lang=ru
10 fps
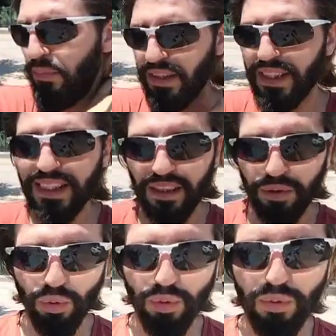
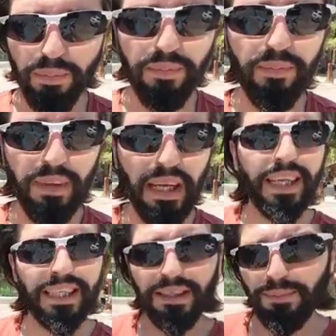магистратуру. Я
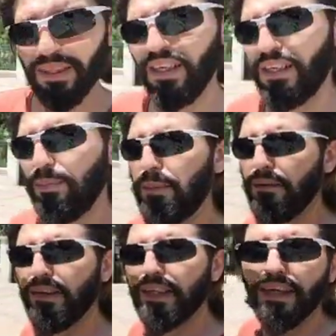IT-специалист по
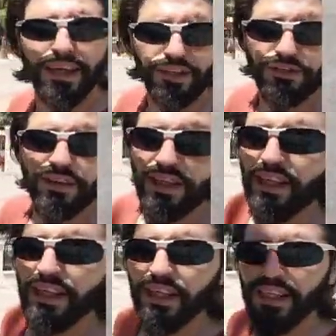профессии, оканчивал
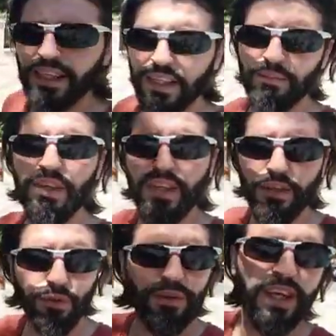экономический
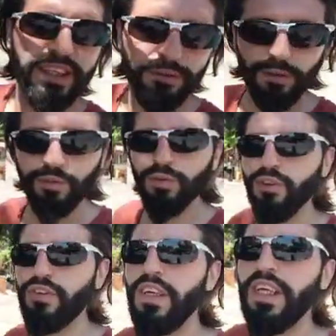государственный
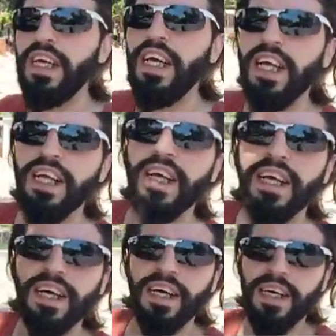вуз
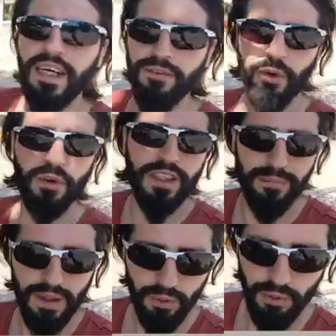в городе
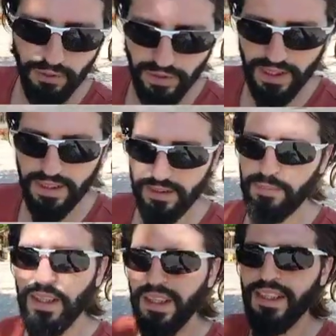Баку
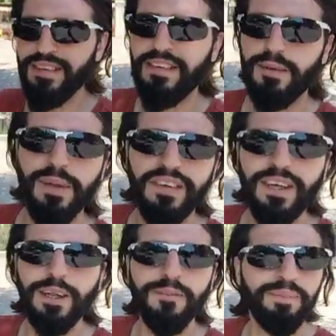переехал из
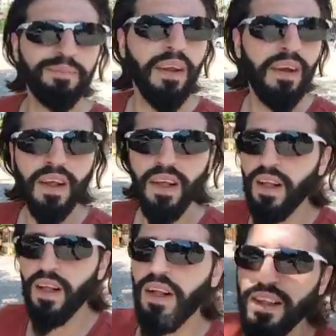Азербайджана.
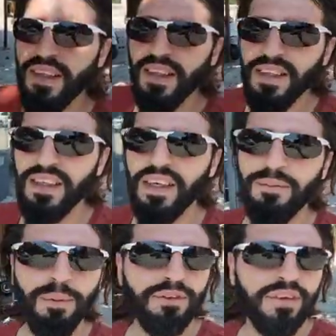И
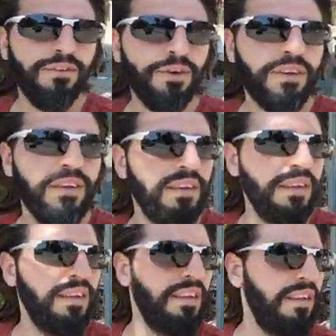после вот
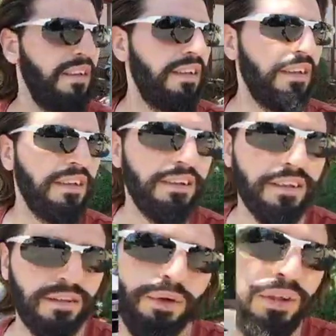э,
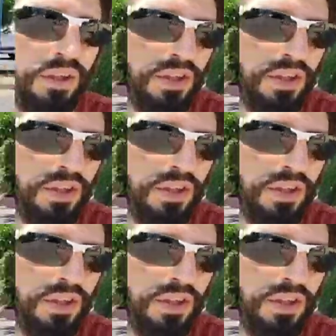долгой